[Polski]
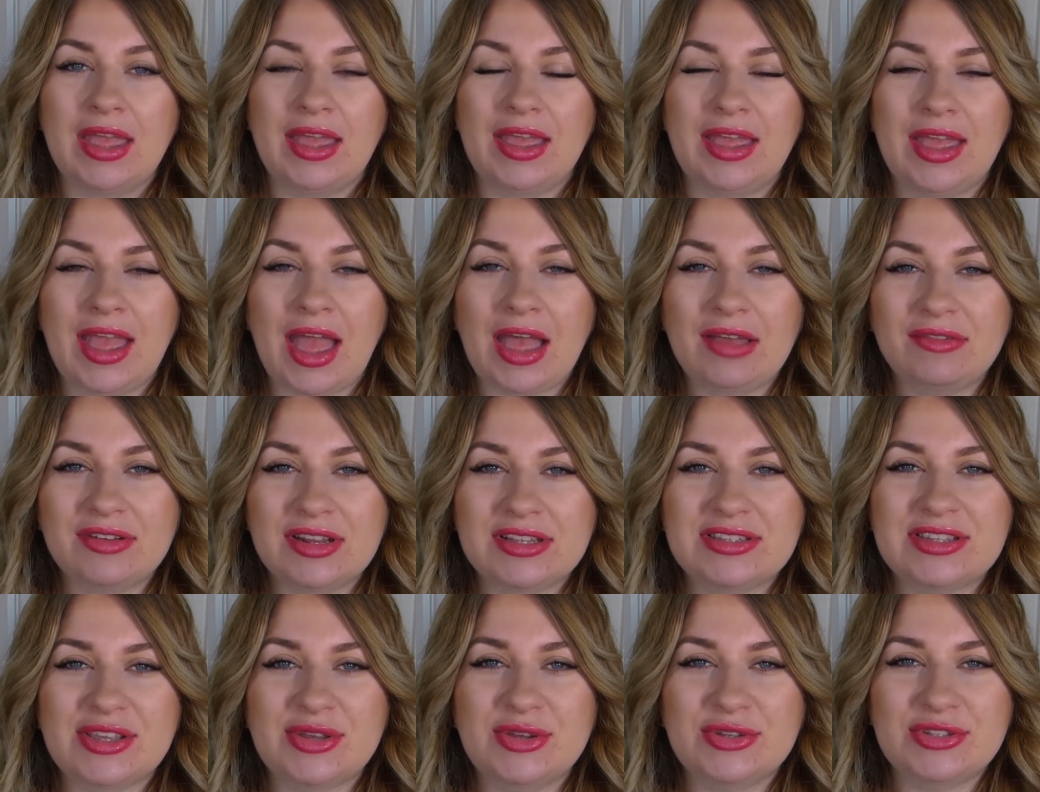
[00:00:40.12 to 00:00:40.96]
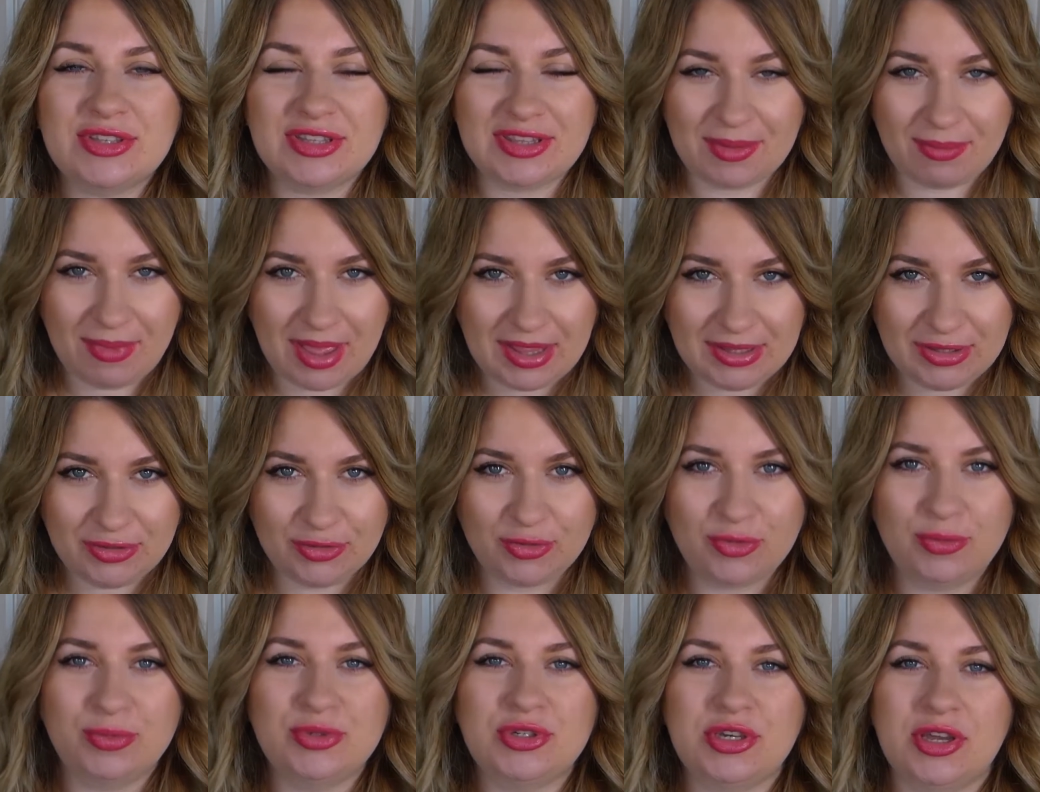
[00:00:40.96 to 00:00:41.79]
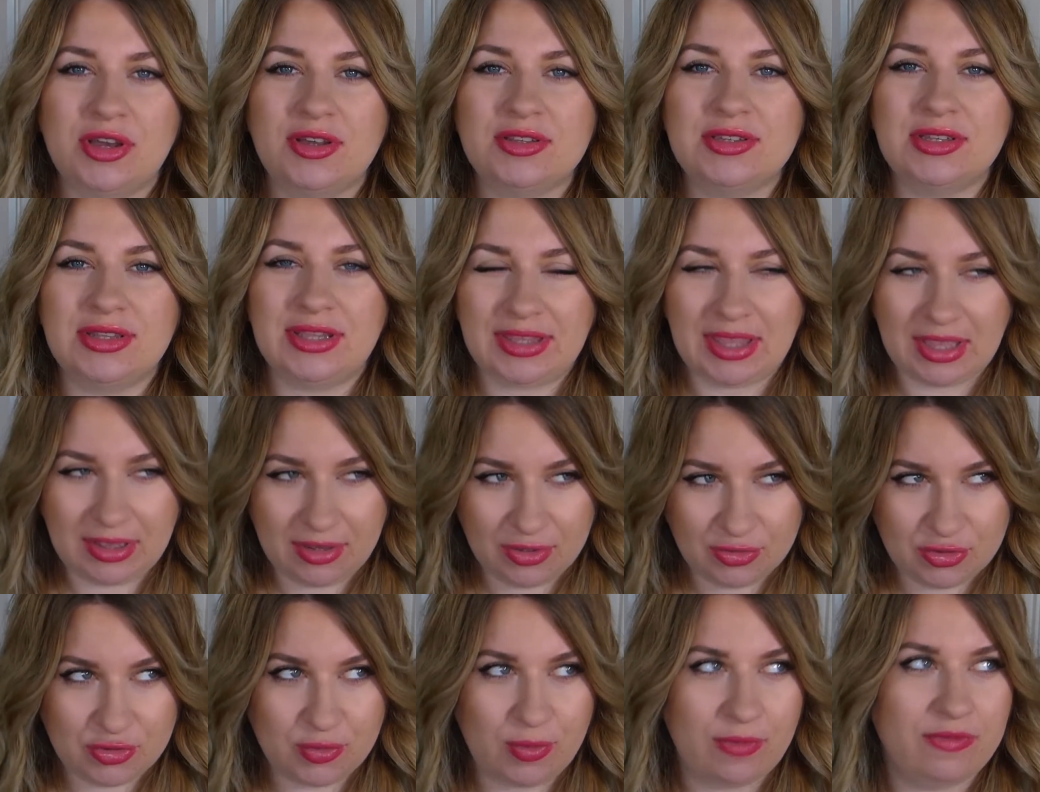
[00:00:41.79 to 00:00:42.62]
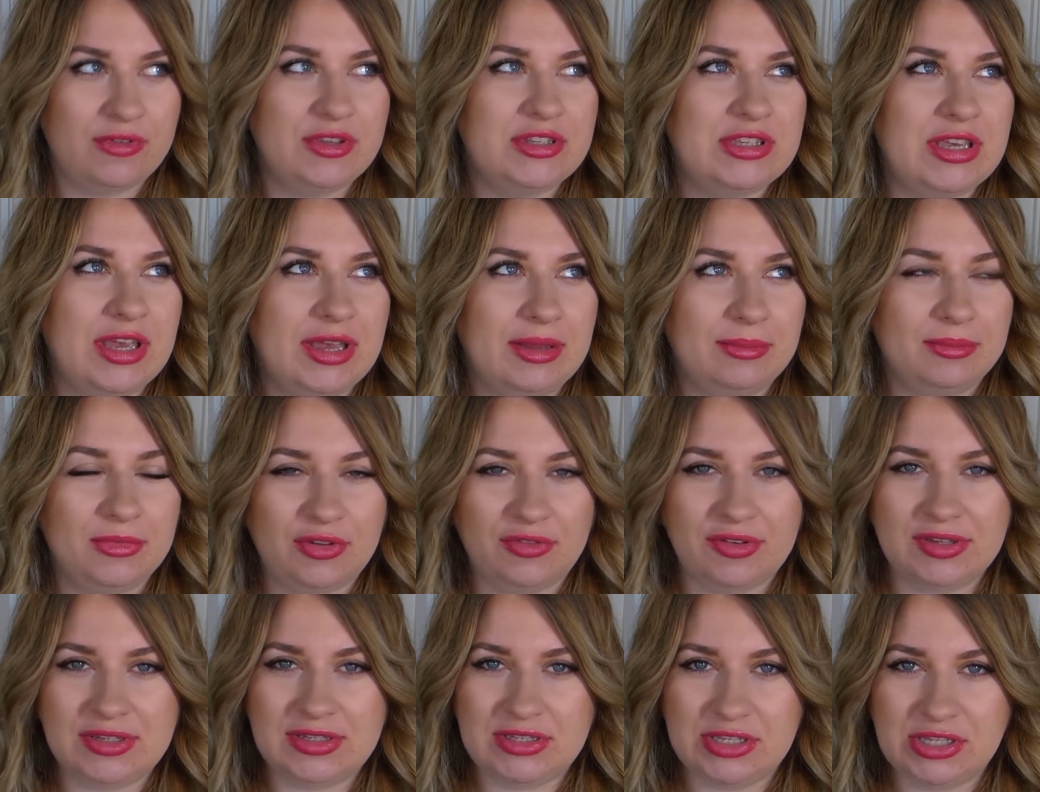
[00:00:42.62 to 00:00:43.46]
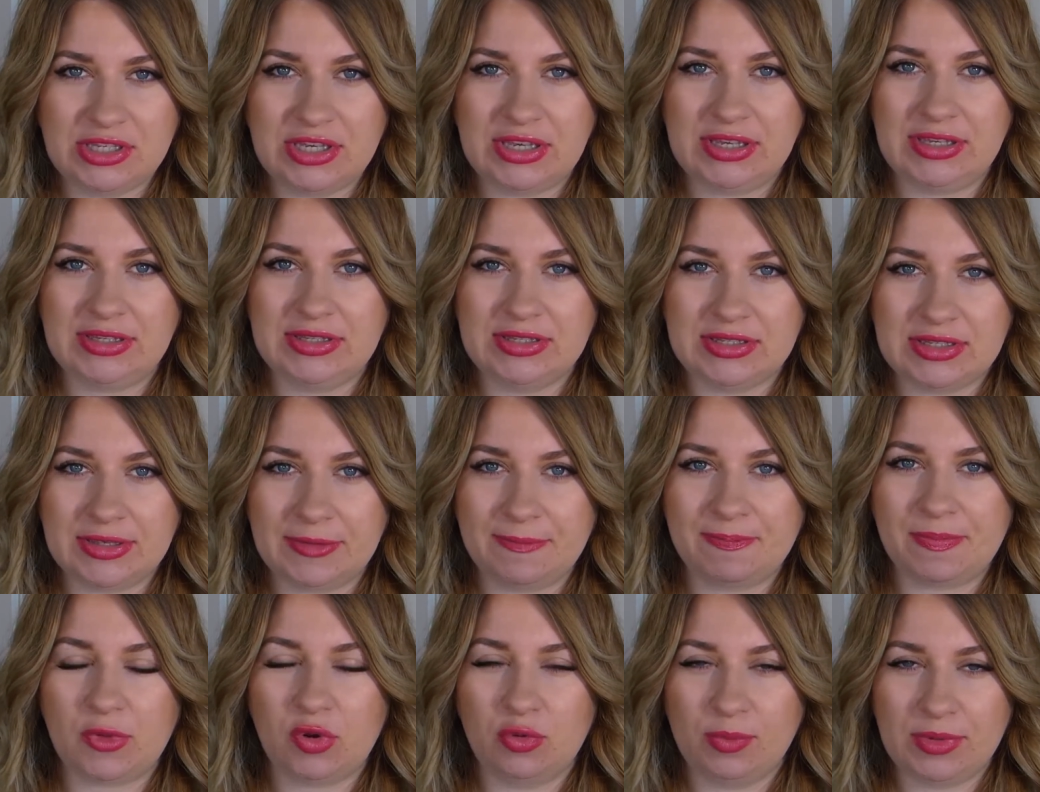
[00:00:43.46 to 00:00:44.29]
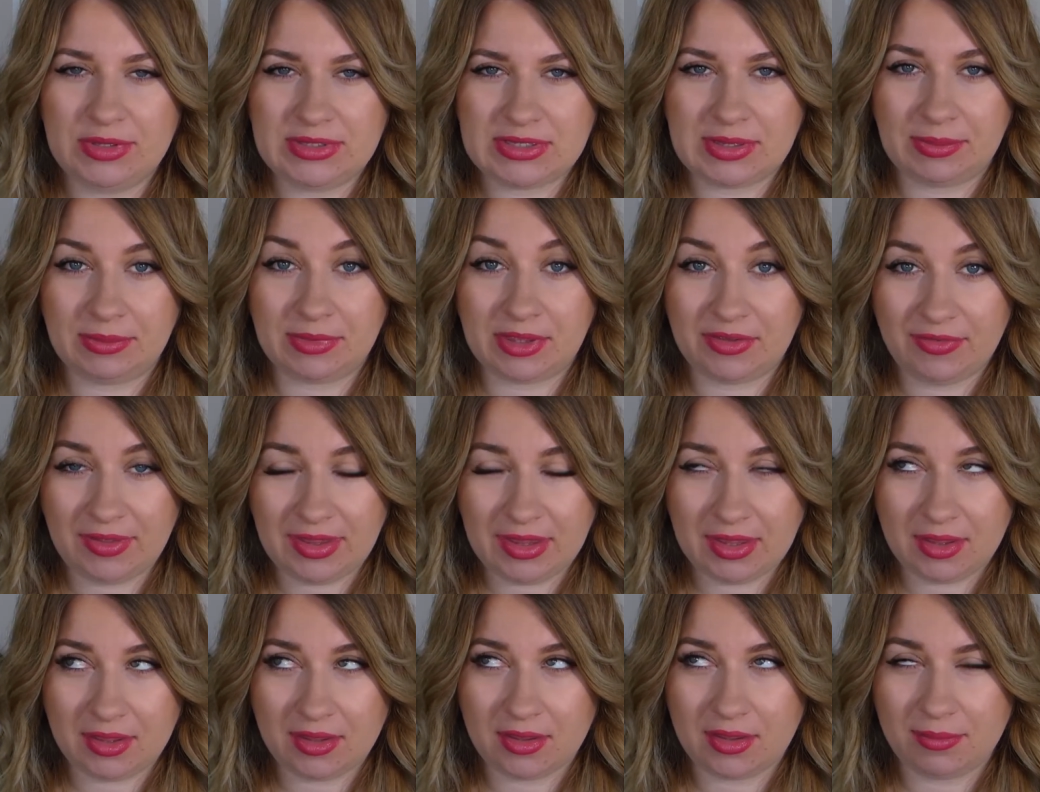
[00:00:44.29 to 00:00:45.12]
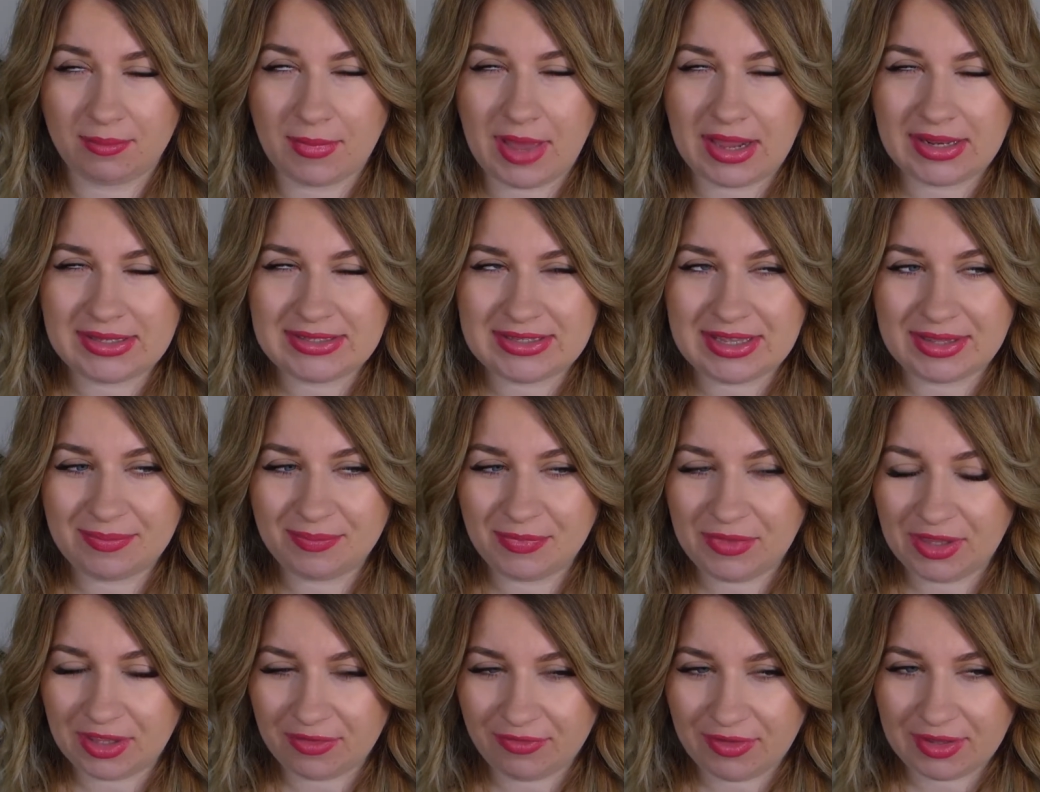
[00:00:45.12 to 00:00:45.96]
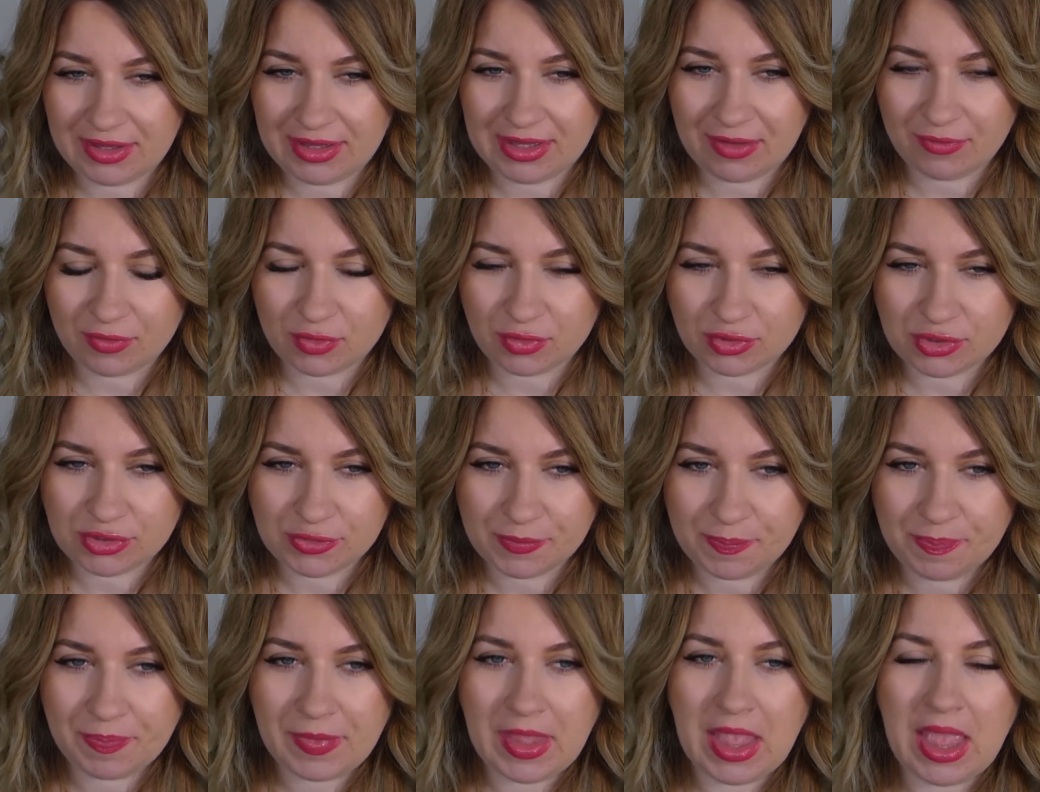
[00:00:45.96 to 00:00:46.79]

E, a wracając do tematu, przychodzę, tak jak już powiedziałam do Was dzisiaj, z ulubieńcami e, marca, nie kwietnia, wróć.